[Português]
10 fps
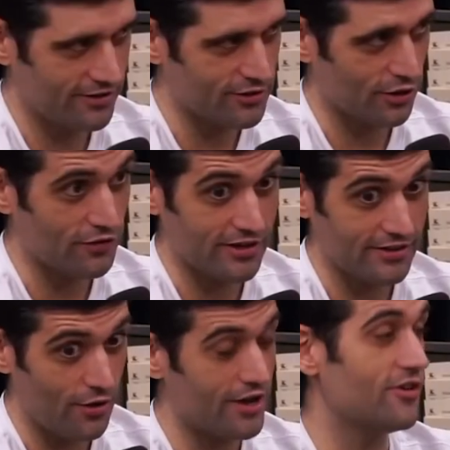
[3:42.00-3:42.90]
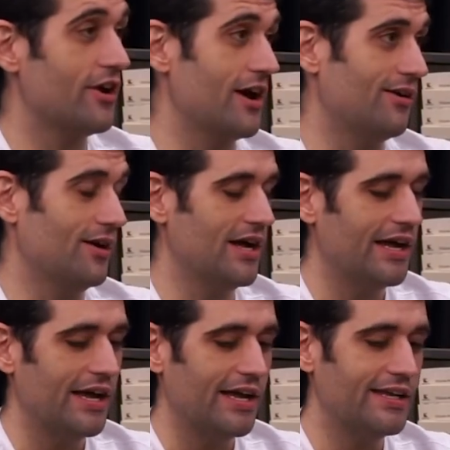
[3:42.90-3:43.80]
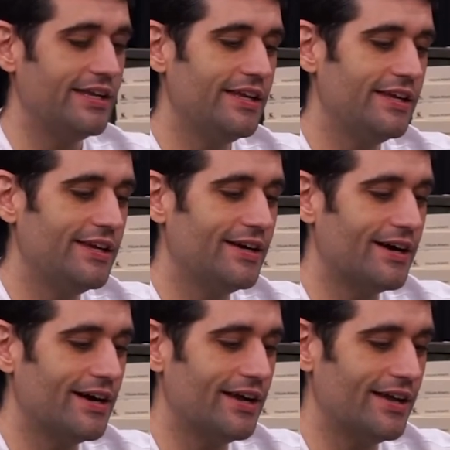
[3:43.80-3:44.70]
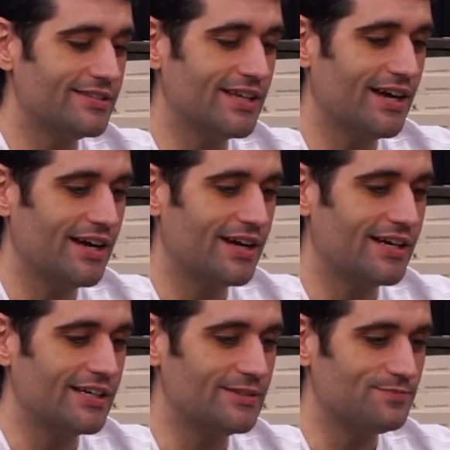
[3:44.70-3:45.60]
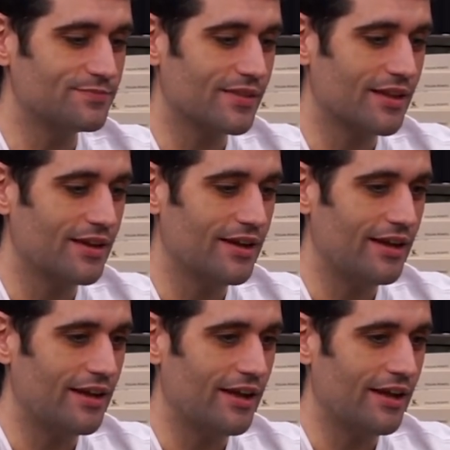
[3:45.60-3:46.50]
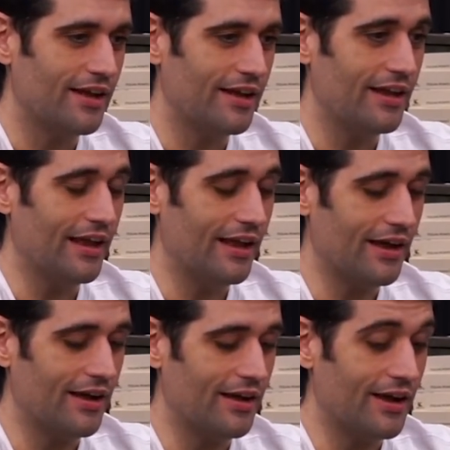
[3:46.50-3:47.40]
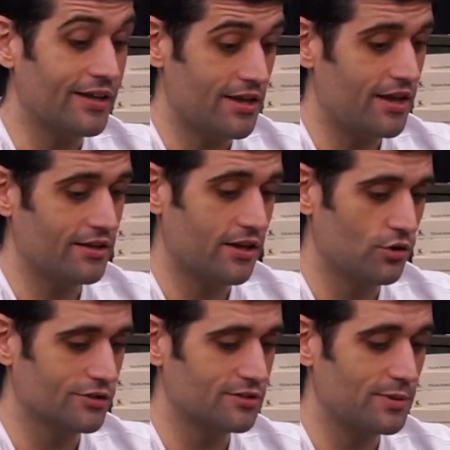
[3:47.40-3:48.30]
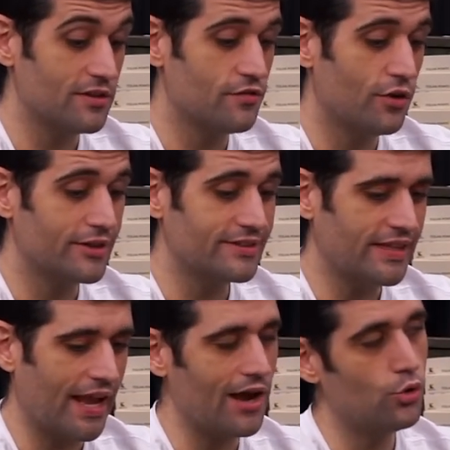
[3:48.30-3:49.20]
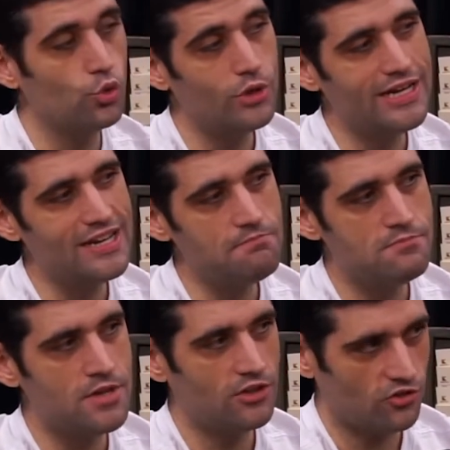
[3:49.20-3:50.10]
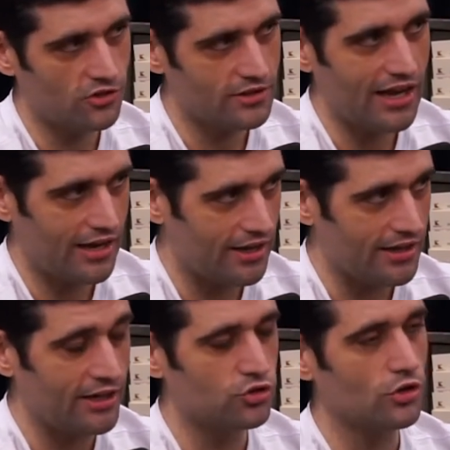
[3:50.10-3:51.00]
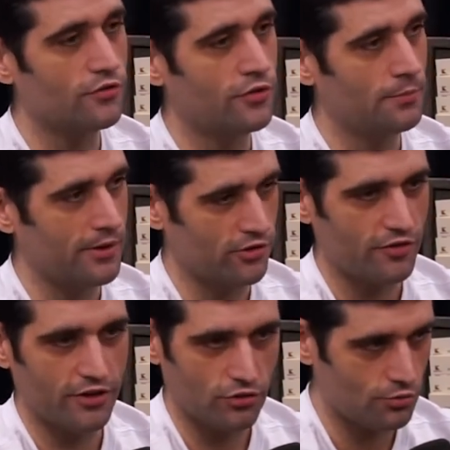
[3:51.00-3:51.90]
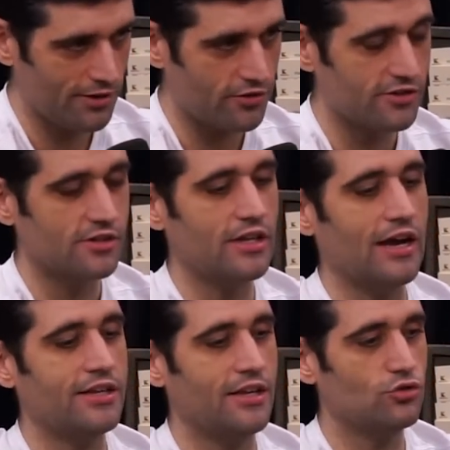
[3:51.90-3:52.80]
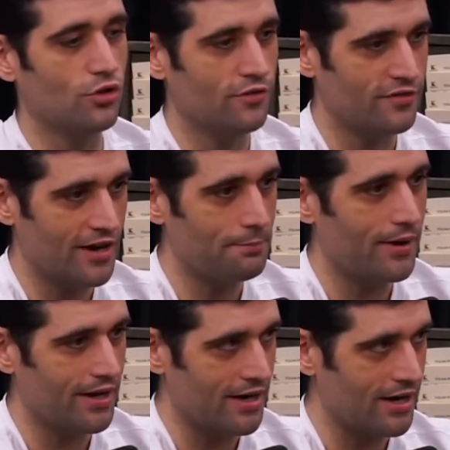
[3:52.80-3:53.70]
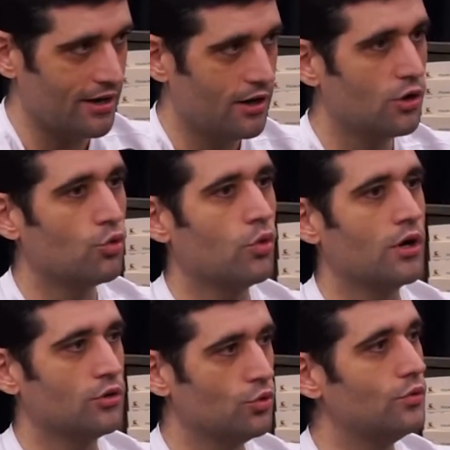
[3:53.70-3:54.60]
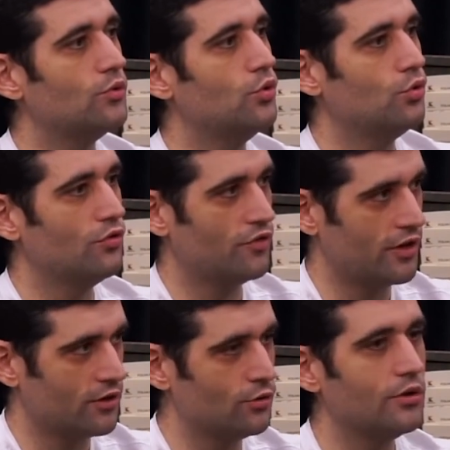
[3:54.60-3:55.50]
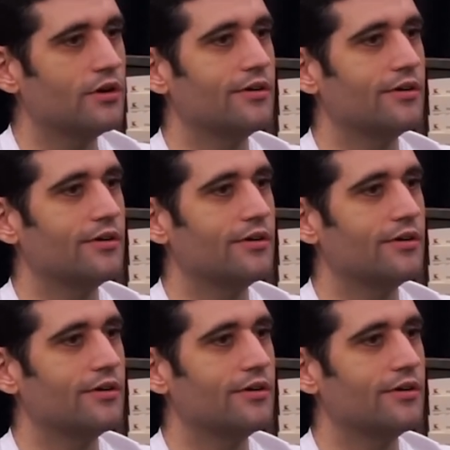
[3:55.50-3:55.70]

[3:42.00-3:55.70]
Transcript: Esse que eu não falo, não é dinheiro real. E essa. É, é a, a EA né, e outras empresas vão até o limite da lei. Eles só vão. Já falei isso algumas vezes, que a EA só vai parar quando o governo